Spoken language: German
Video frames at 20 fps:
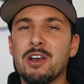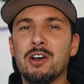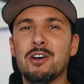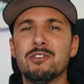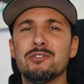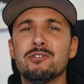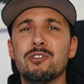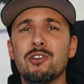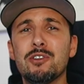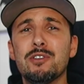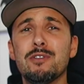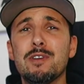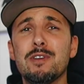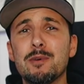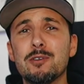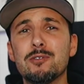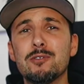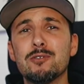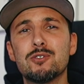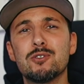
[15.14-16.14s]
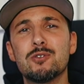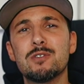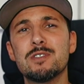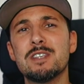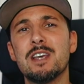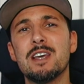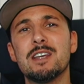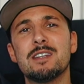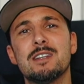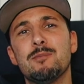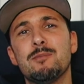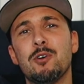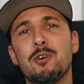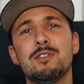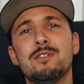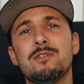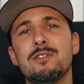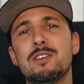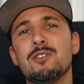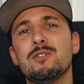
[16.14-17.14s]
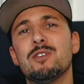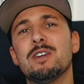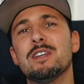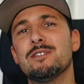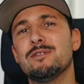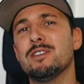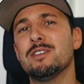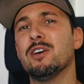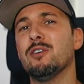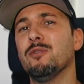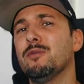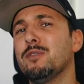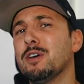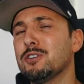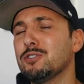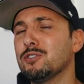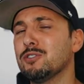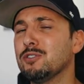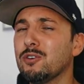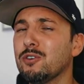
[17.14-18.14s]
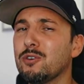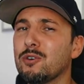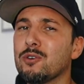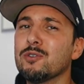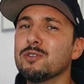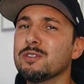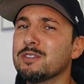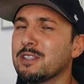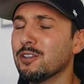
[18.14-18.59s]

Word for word: So Leute, wie im Intro schon gesagt, in dem heutigen Video geht es wieder um Fashion No-Gos.